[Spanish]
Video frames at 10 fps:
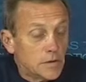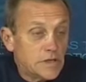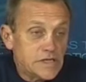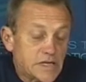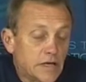
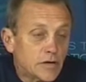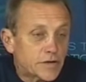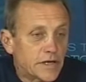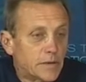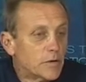y sí nos
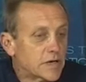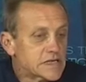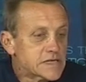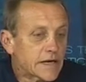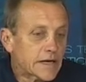tenemos que
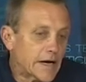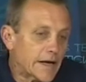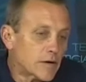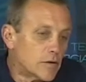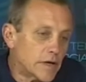hacer
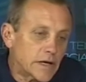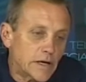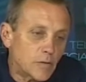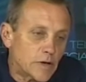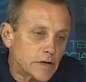cargo de
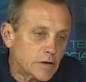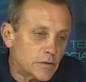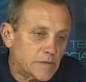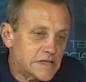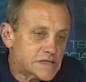que
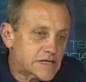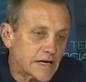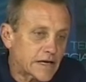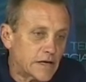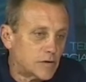nuestro
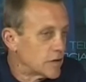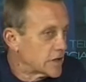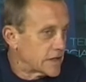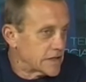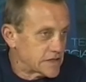mensaje no
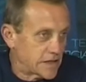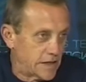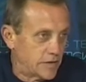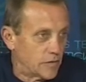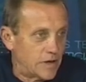está
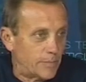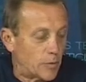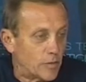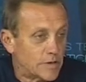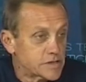llegando a la
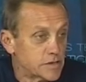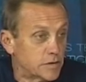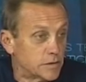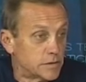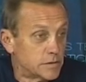
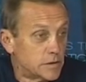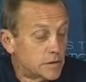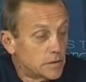población